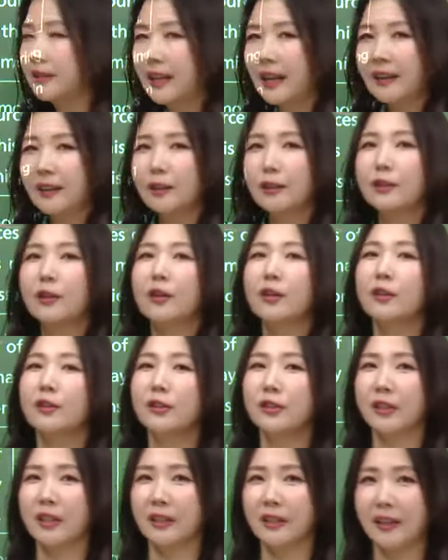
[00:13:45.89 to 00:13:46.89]

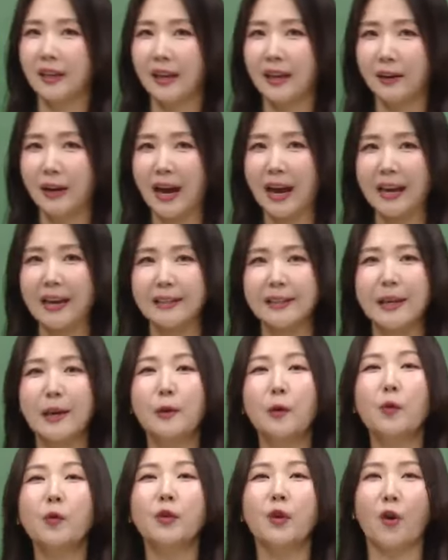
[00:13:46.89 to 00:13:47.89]
테크놀로지에 대해 아예
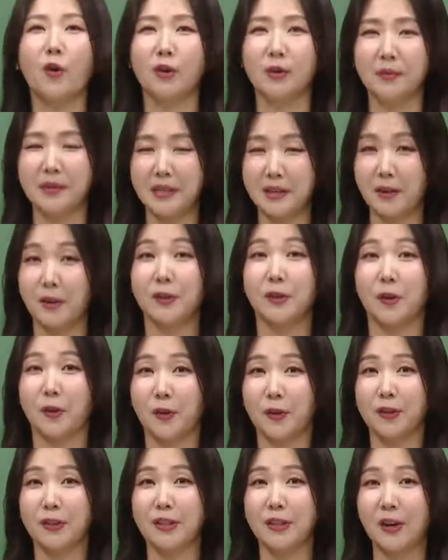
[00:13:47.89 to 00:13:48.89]
새로운 언급이
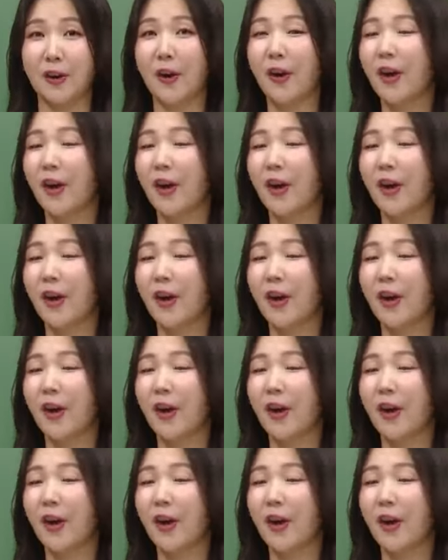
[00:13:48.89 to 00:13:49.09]
이어졌거든요.